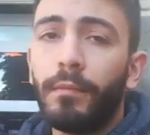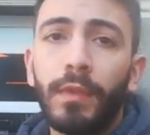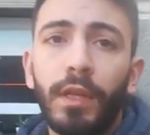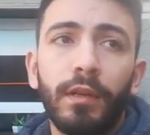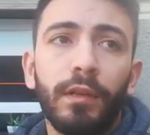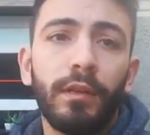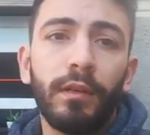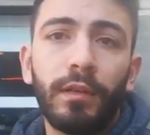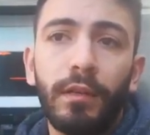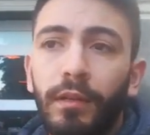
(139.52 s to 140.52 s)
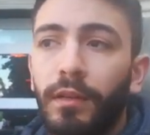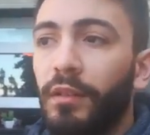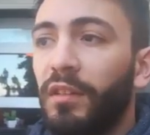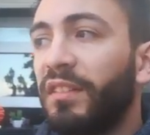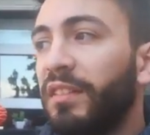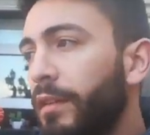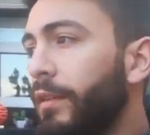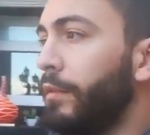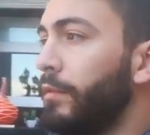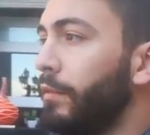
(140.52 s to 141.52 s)
Eh,
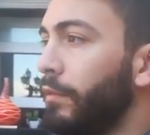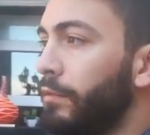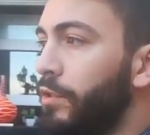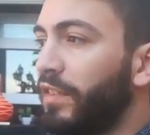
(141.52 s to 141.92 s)
sì, non ci è